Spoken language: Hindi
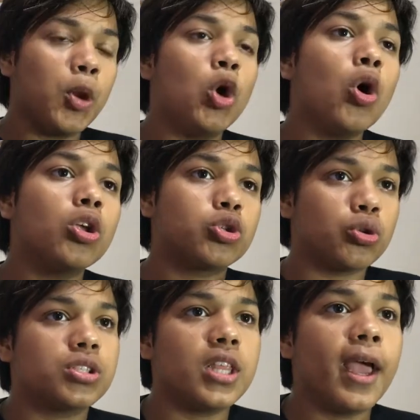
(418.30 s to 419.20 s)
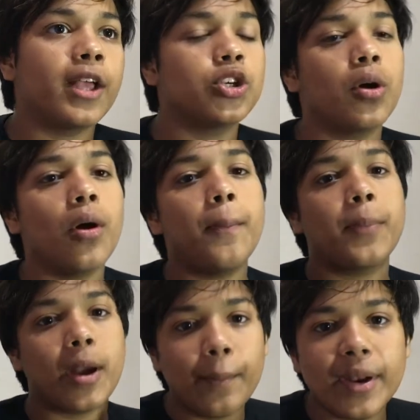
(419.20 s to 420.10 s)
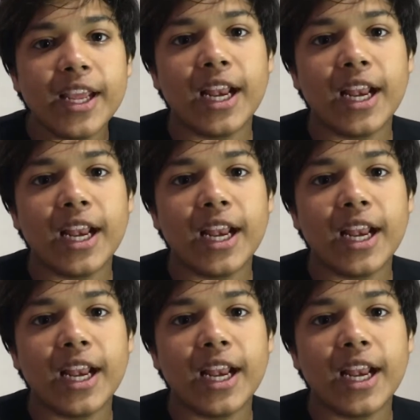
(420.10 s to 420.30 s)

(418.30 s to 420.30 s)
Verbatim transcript: लोग सोचते हैं जो कंपनी